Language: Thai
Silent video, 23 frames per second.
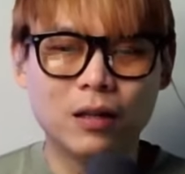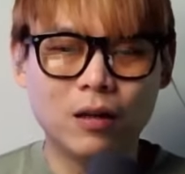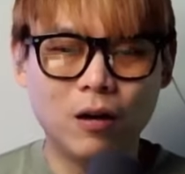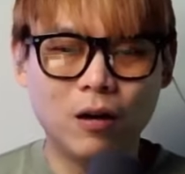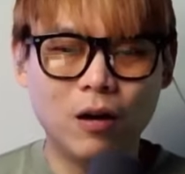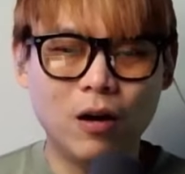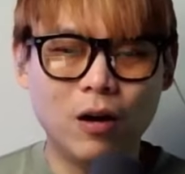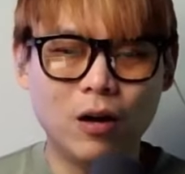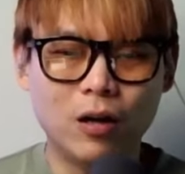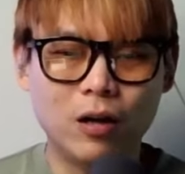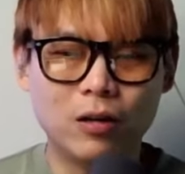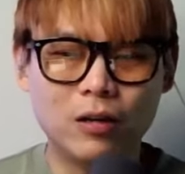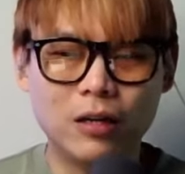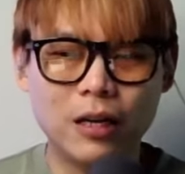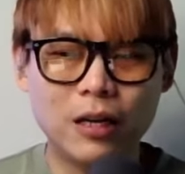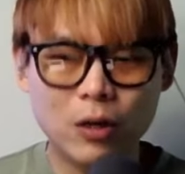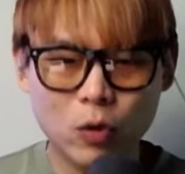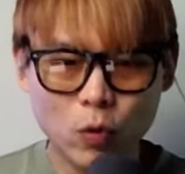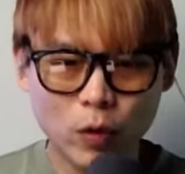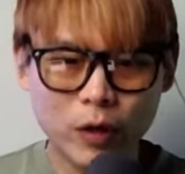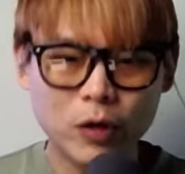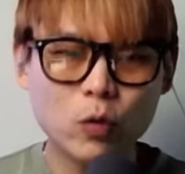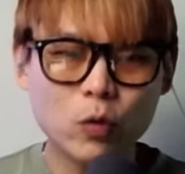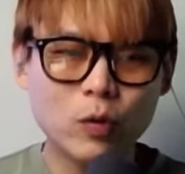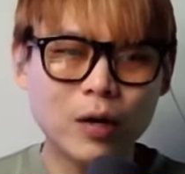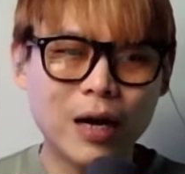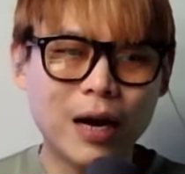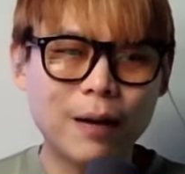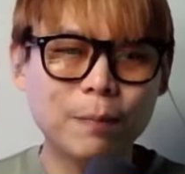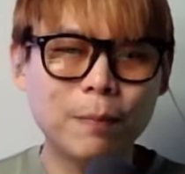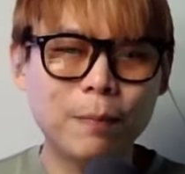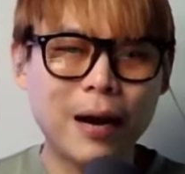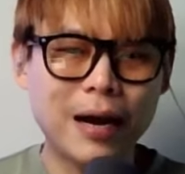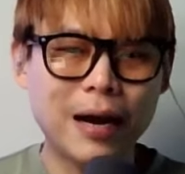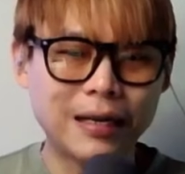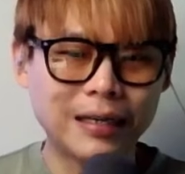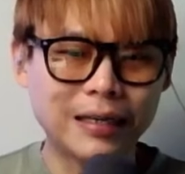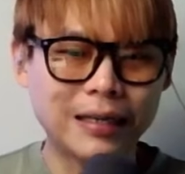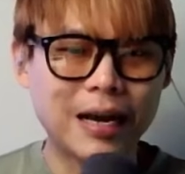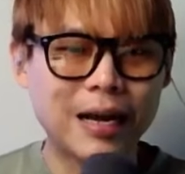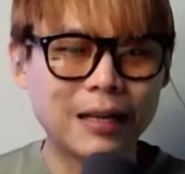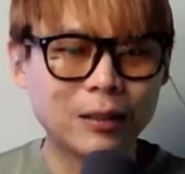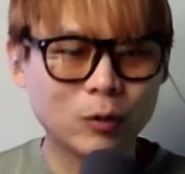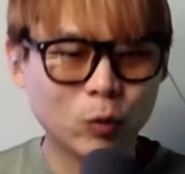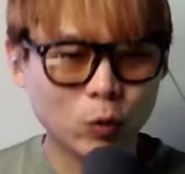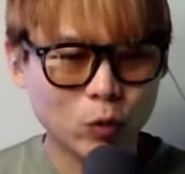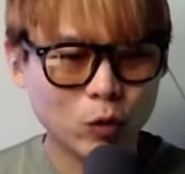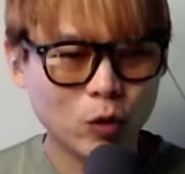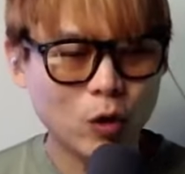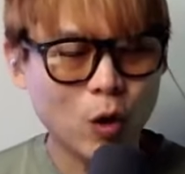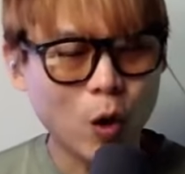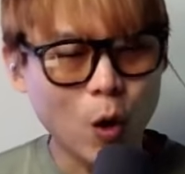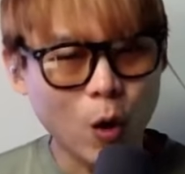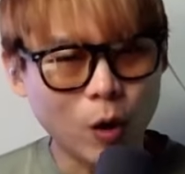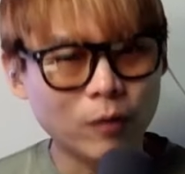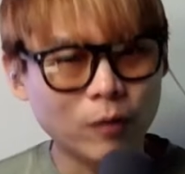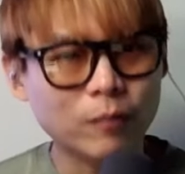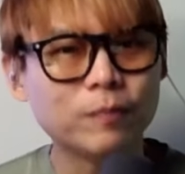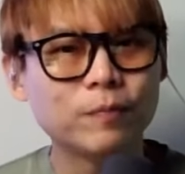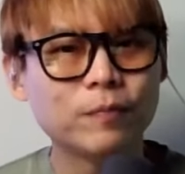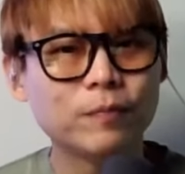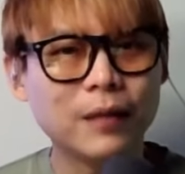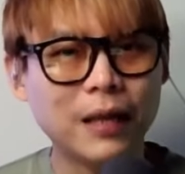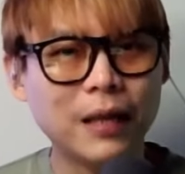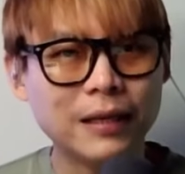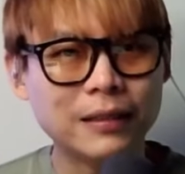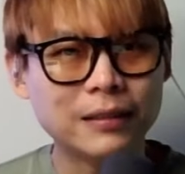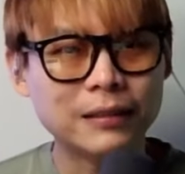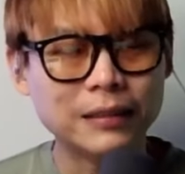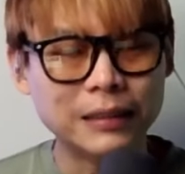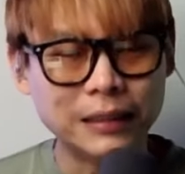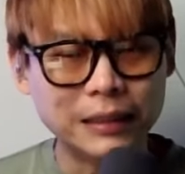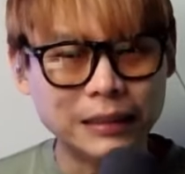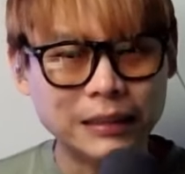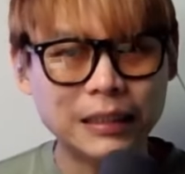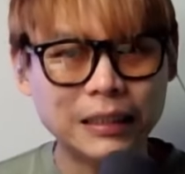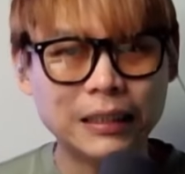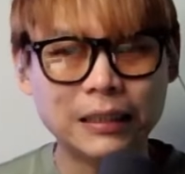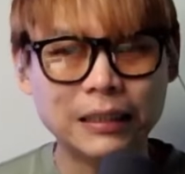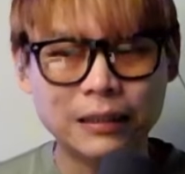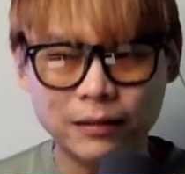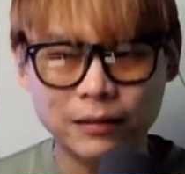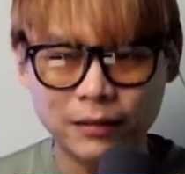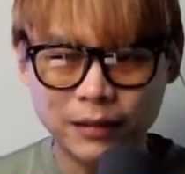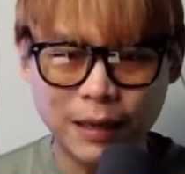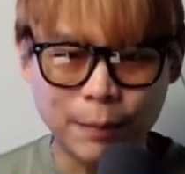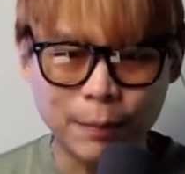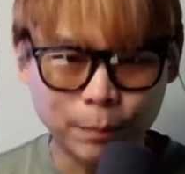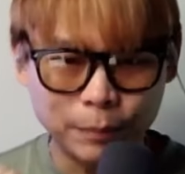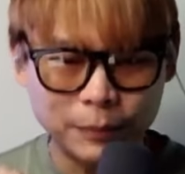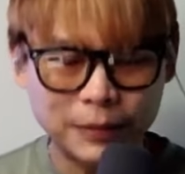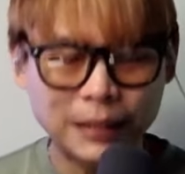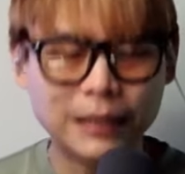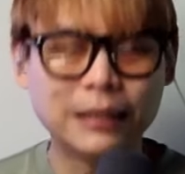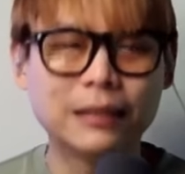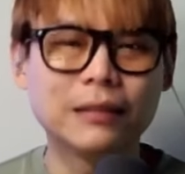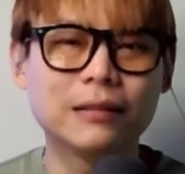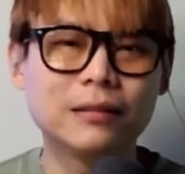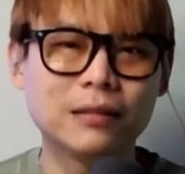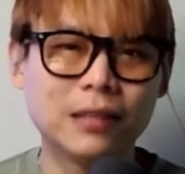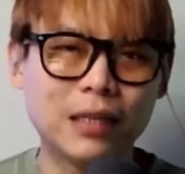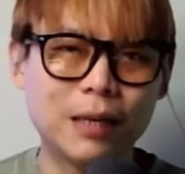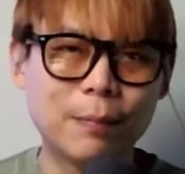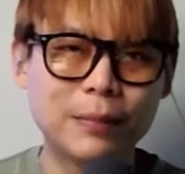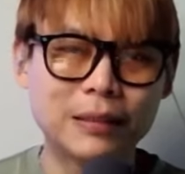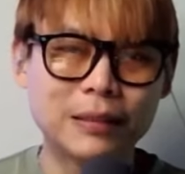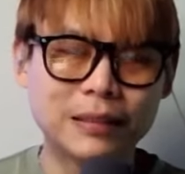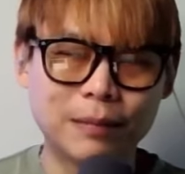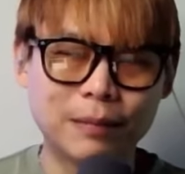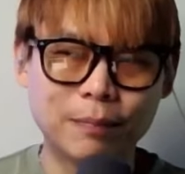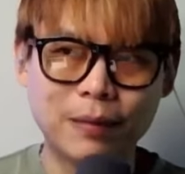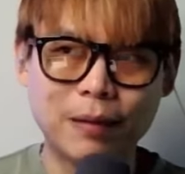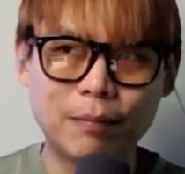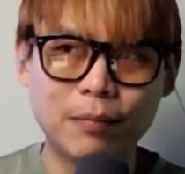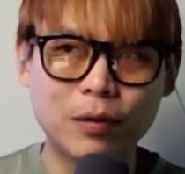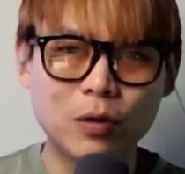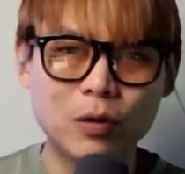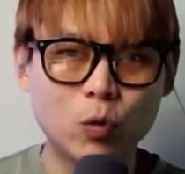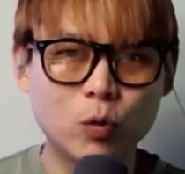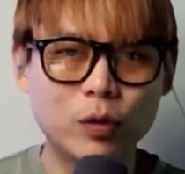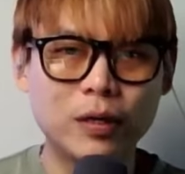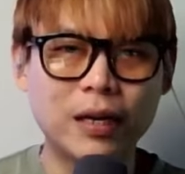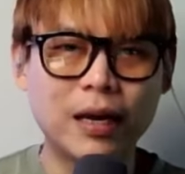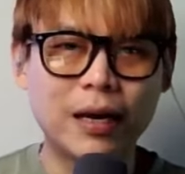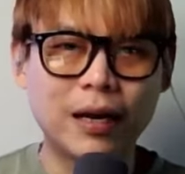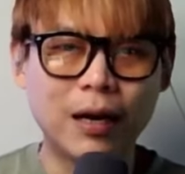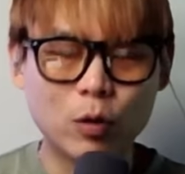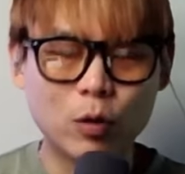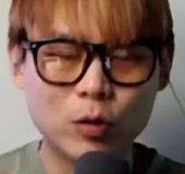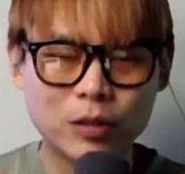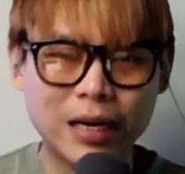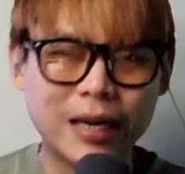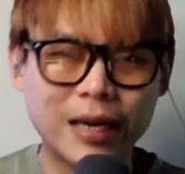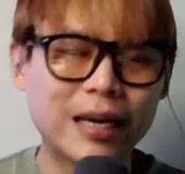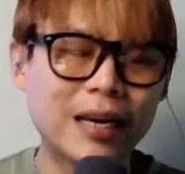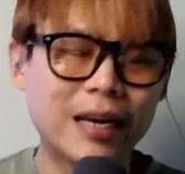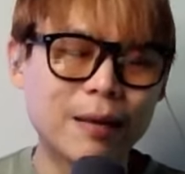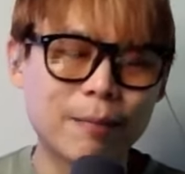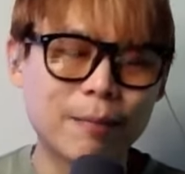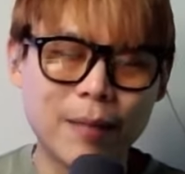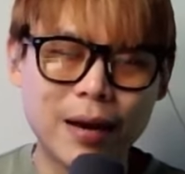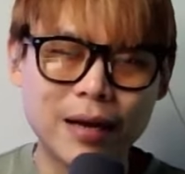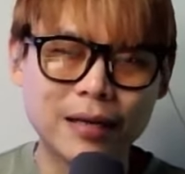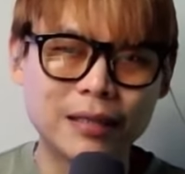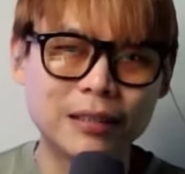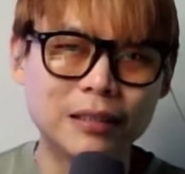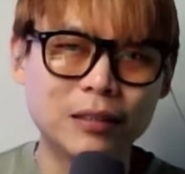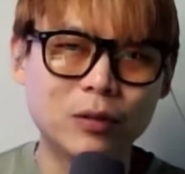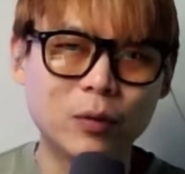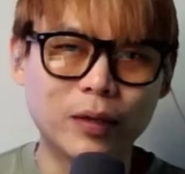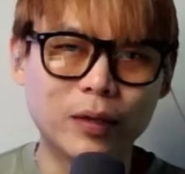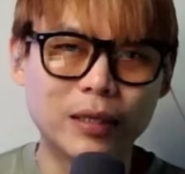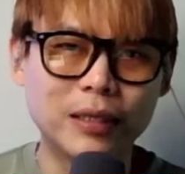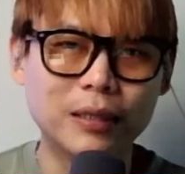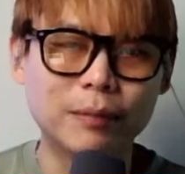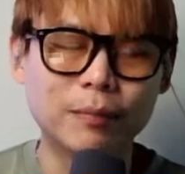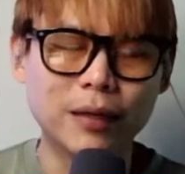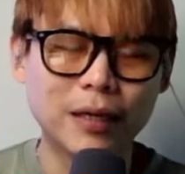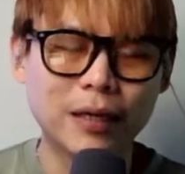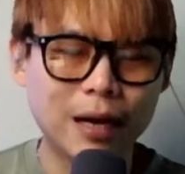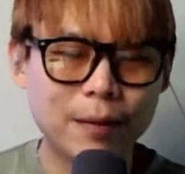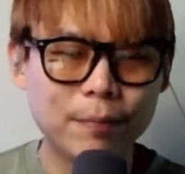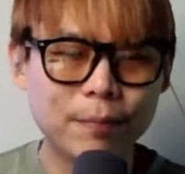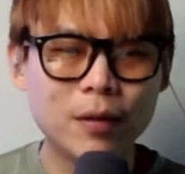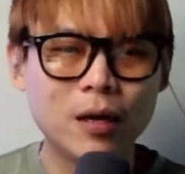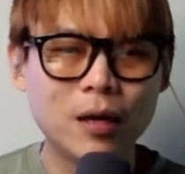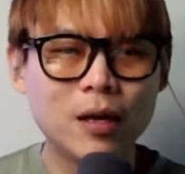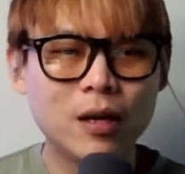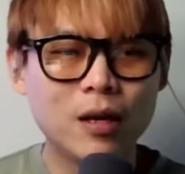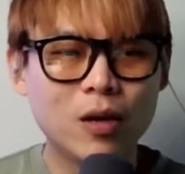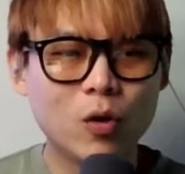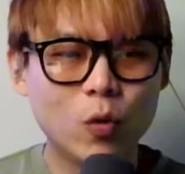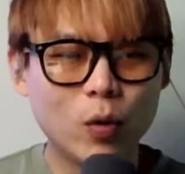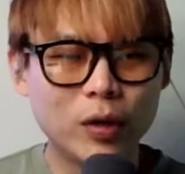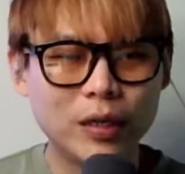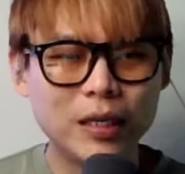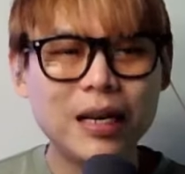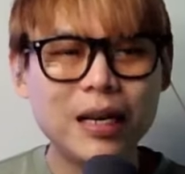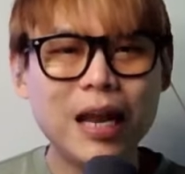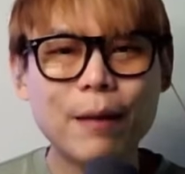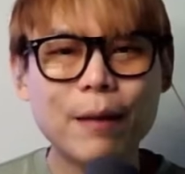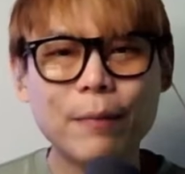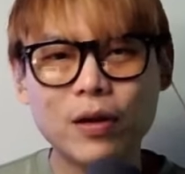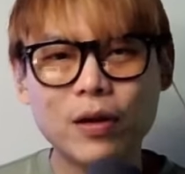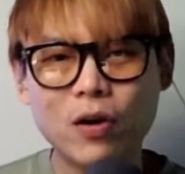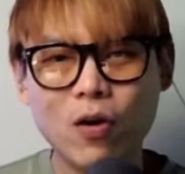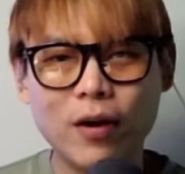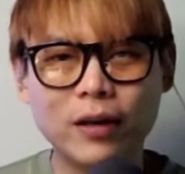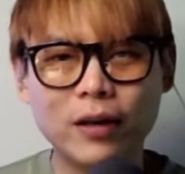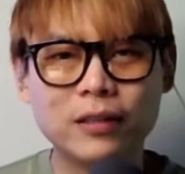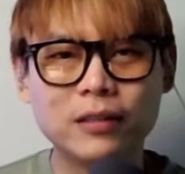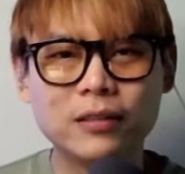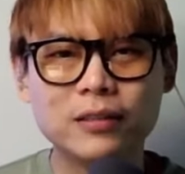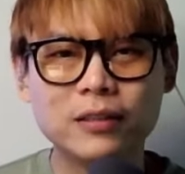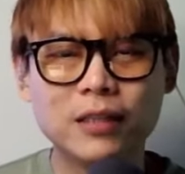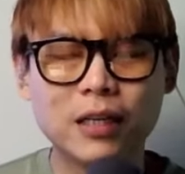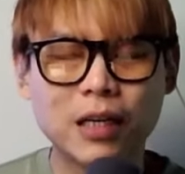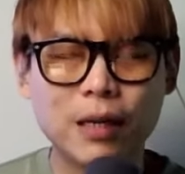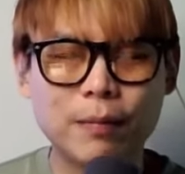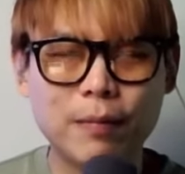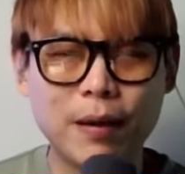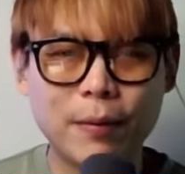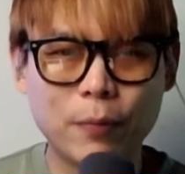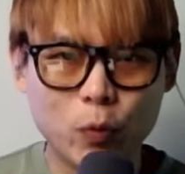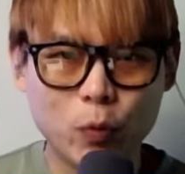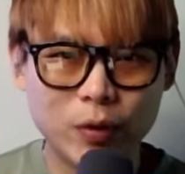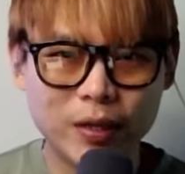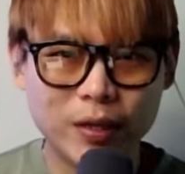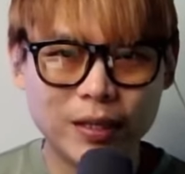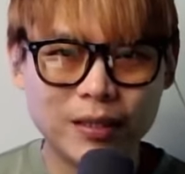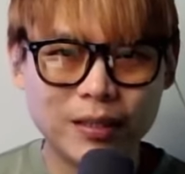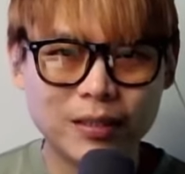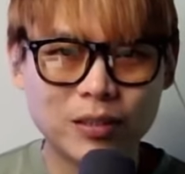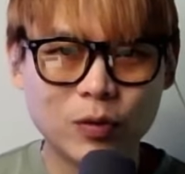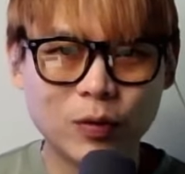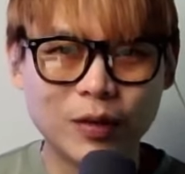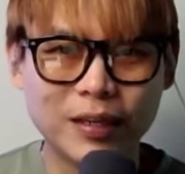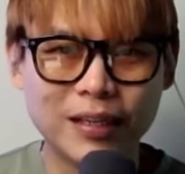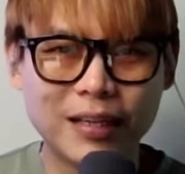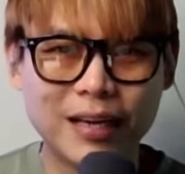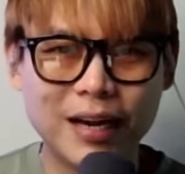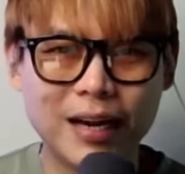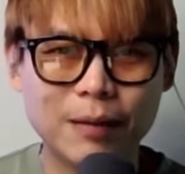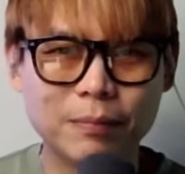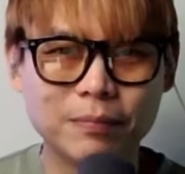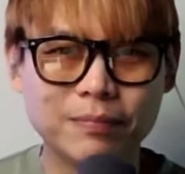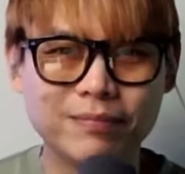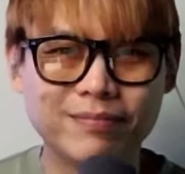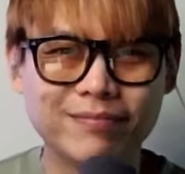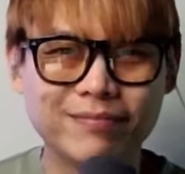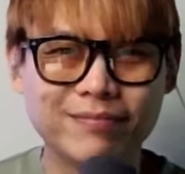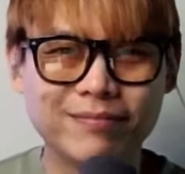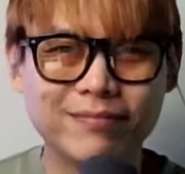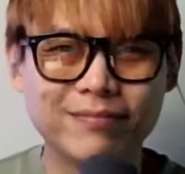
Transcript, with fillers: ก็เรียนรู้กันดูครับผ่านการทดลองนะซื้อจริงเก็บจริงแล้วมันจะทำให้คุณเนี่ยเข้าใจอะไรมากขึ้นกว่าเดิมนะครับวันนี้ลาไปก่อนเจอกันใหม่พรุ่งนี้สวัสดีครับ